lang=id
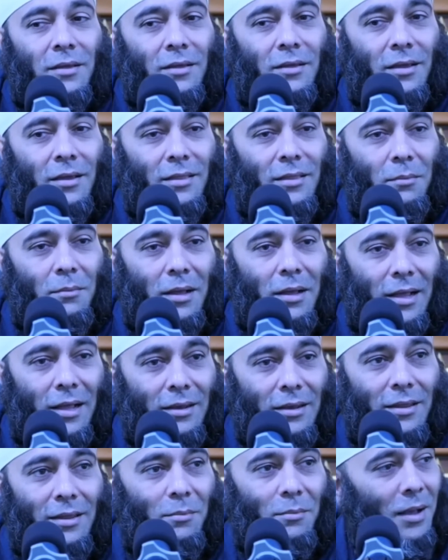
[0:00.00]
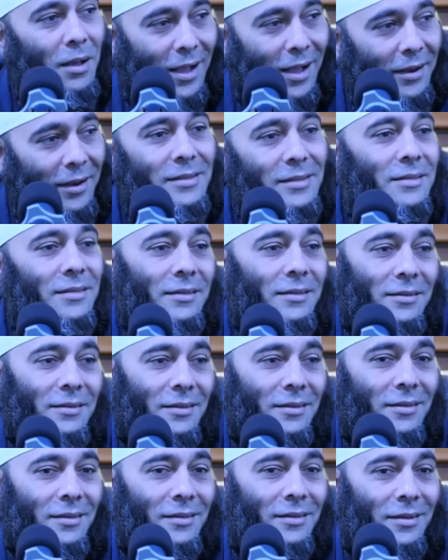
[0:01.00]
Kita makan ya makan aja.
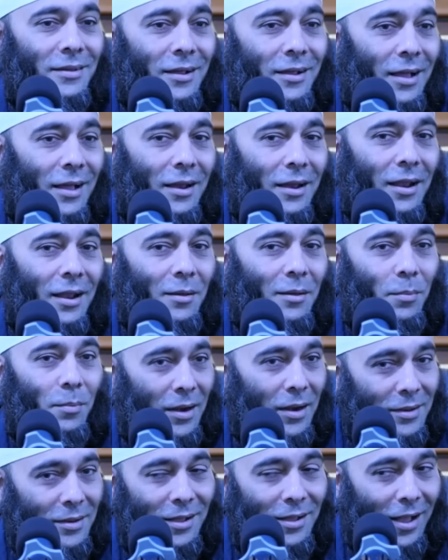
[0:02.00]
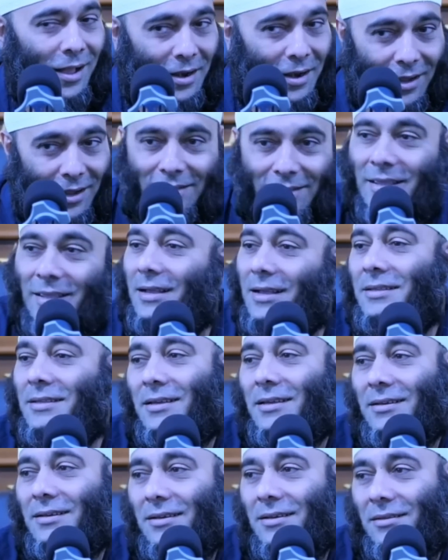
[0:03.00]
nggak ada laparnya, nggak ada
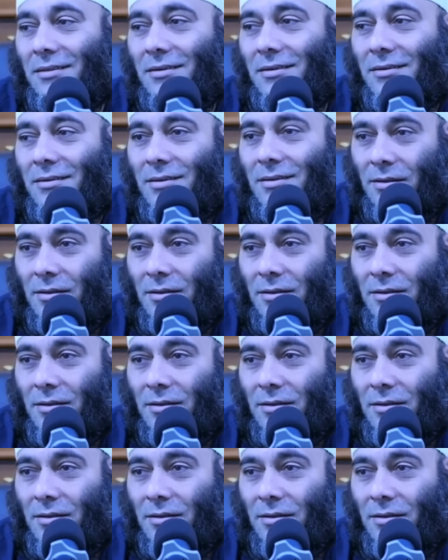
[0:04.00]
kenyangnya gitu loh.